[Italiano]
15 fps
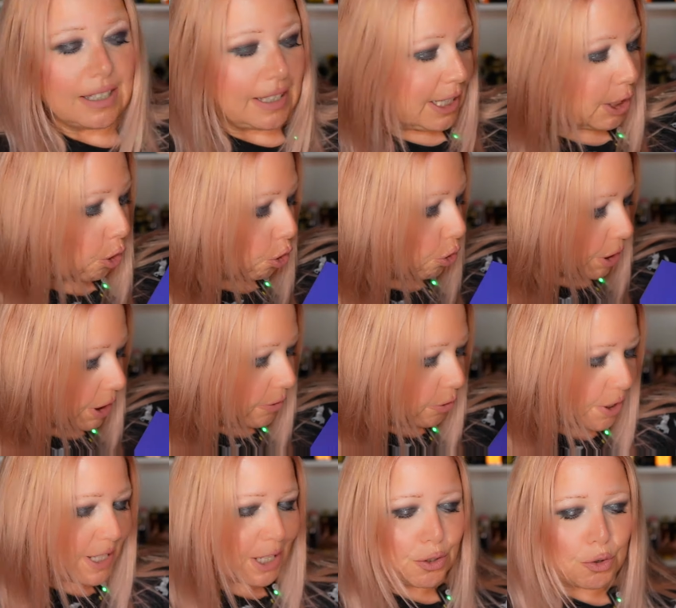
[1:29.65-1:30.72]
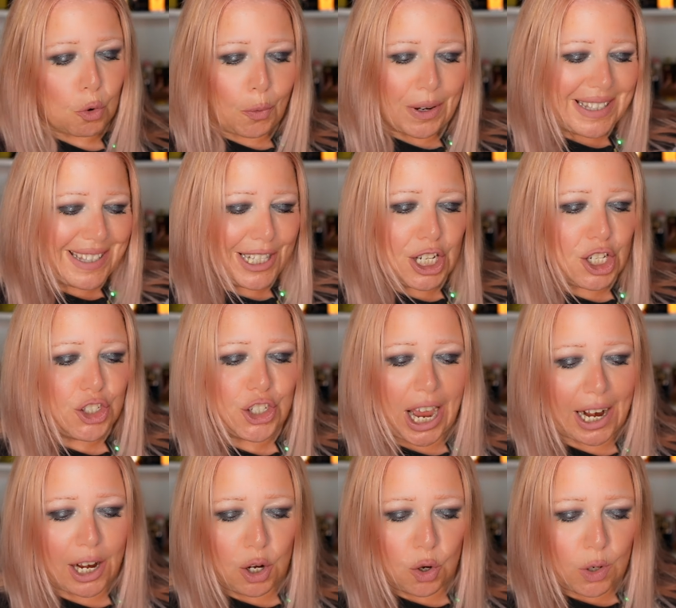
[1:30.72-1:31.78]
i colori di Florida sono questi, il
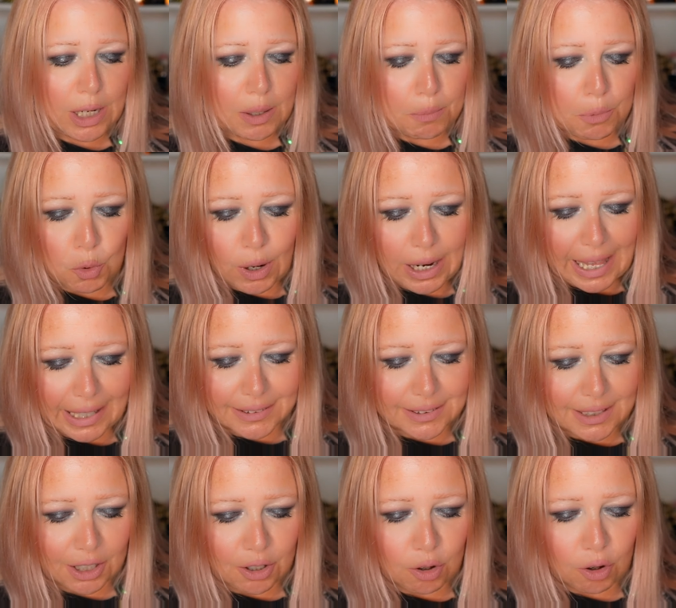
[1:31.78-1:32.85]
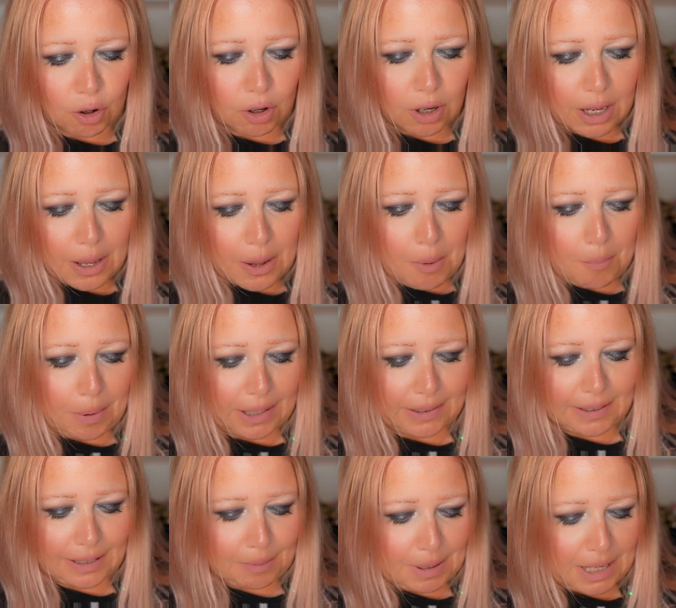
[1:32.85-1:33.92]
giallo e il blu elettrico
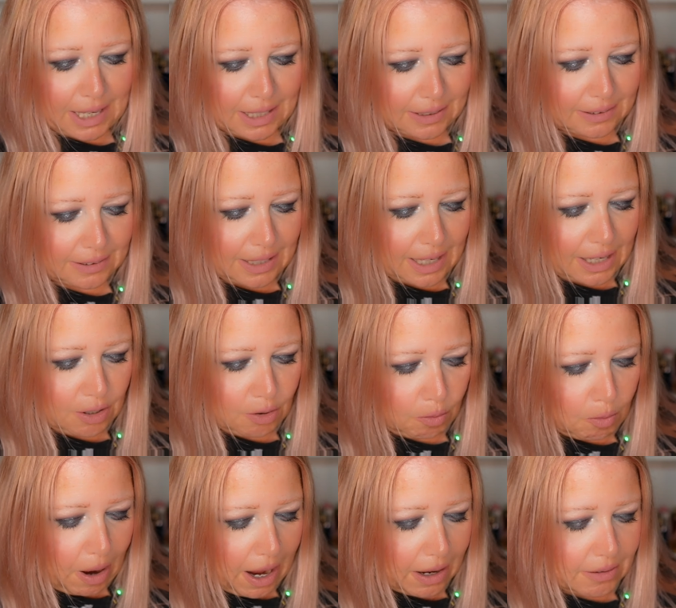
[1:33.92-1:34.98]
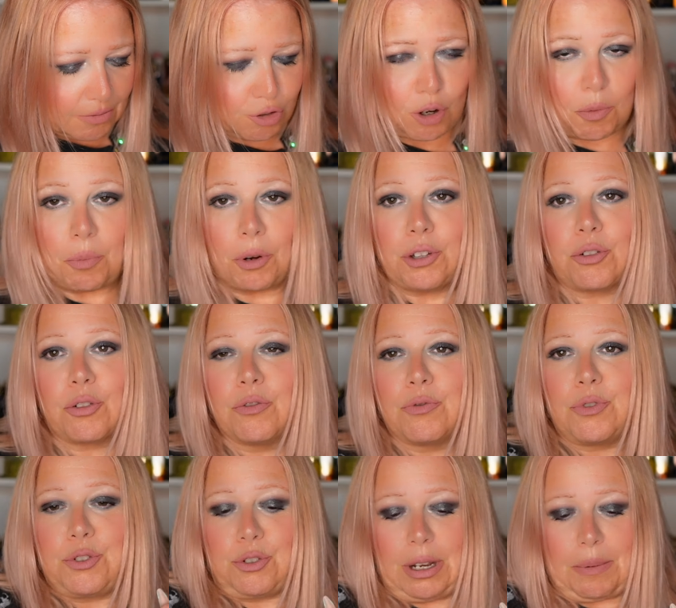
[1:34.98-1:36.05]
praticamente, io qua c'è un po' di
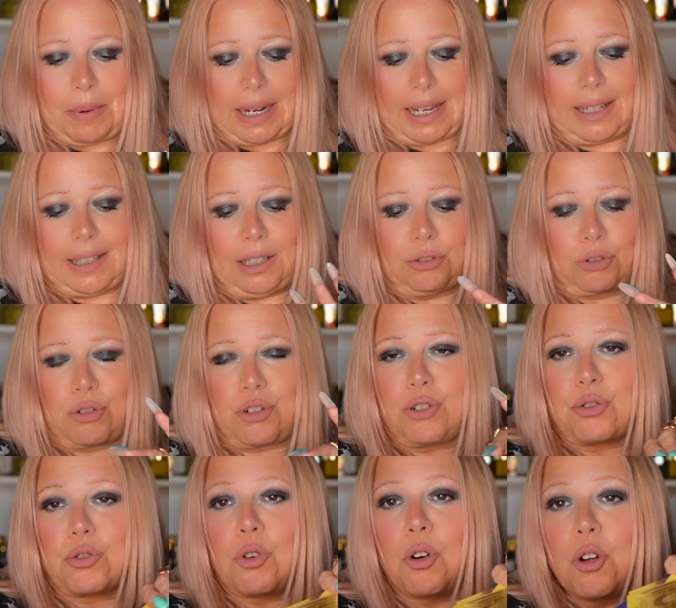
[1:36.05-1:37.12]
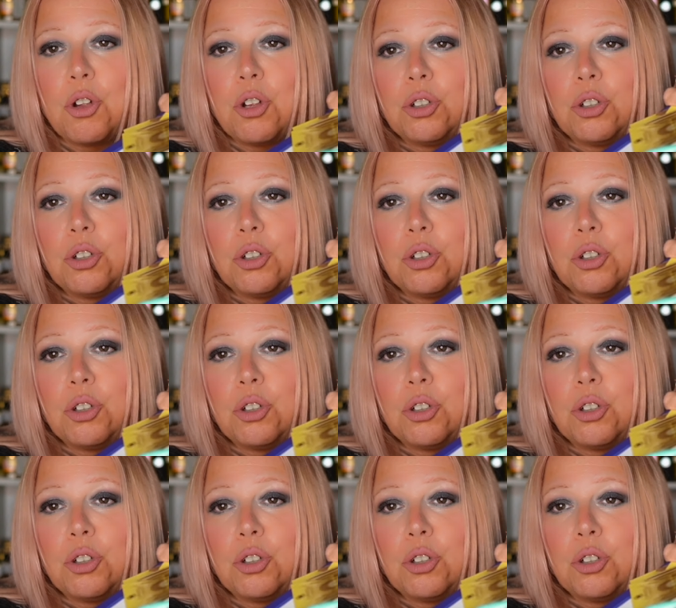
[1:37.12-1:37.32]
confusione perché dentro ci sono